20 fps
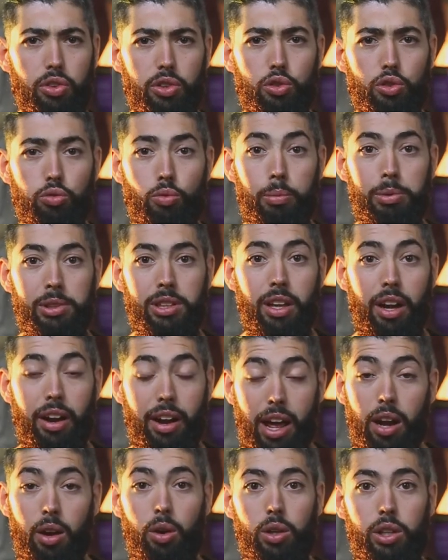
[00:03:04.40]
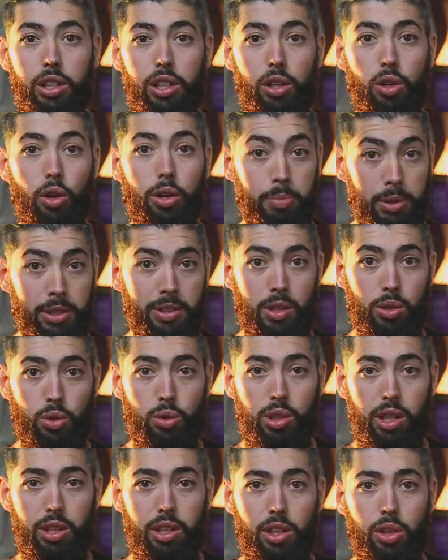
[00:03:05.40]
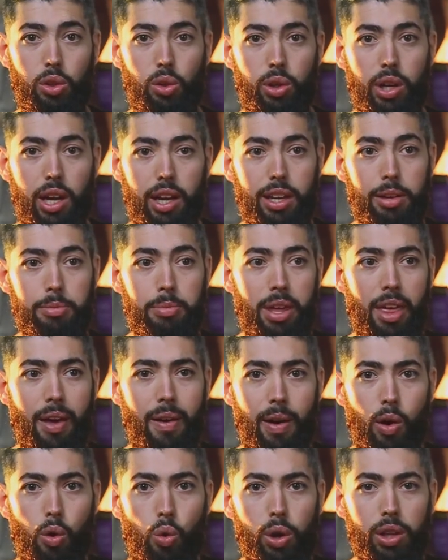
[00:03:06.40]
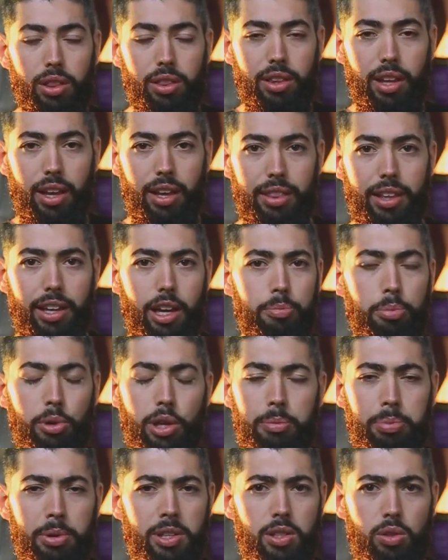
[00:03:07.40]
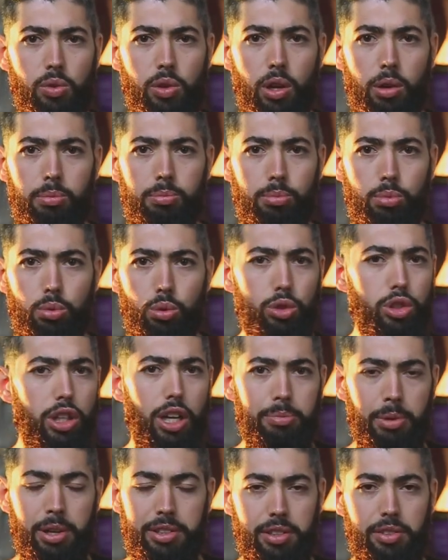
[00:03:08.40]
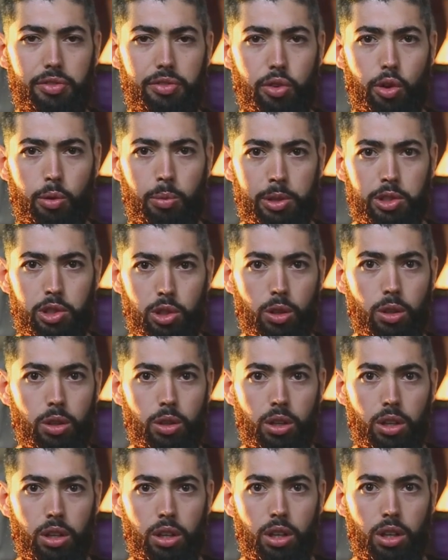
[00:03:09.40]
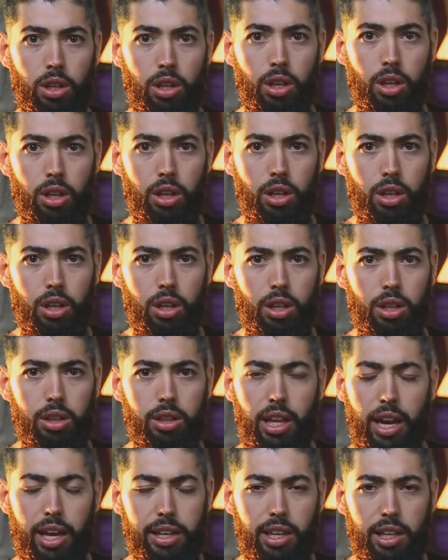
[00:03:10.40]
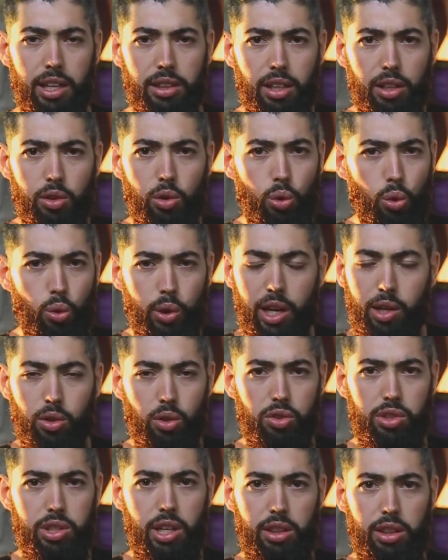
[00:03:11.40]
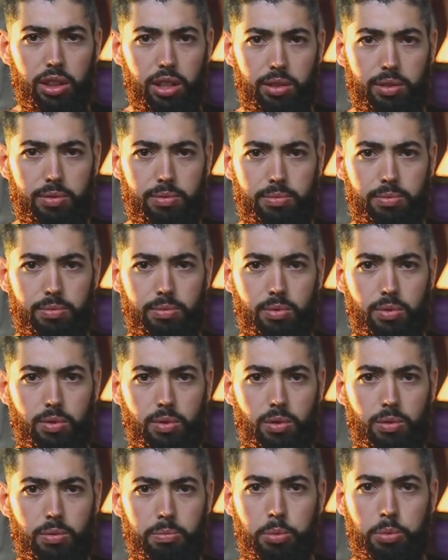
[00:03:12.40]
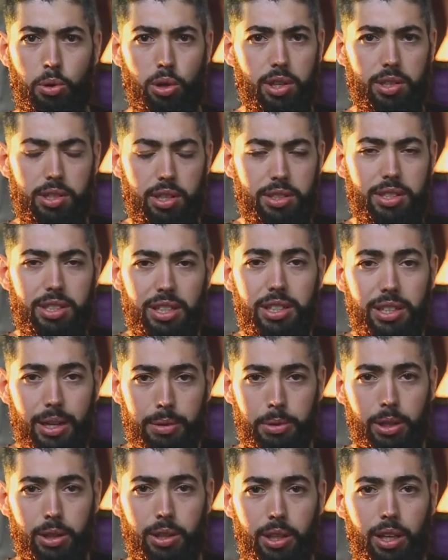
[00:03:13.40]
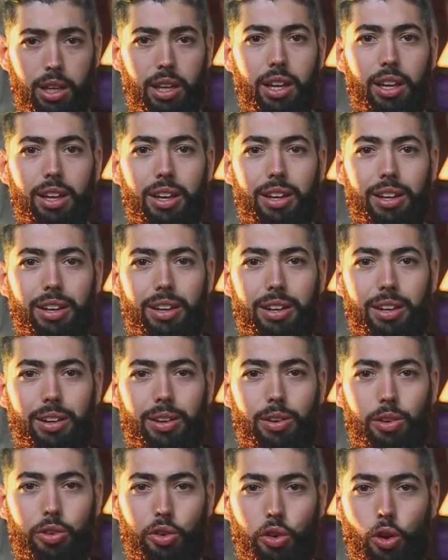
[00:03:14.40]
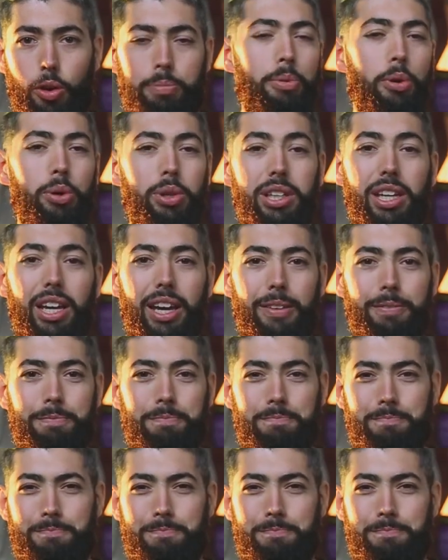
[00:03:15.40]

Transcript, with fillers: fue sumamente raro y lo que me estaba sucediendo era que me daba cuenta de que podía percibir mucha más información de la que antes no era consciente, porque sencillamente no podía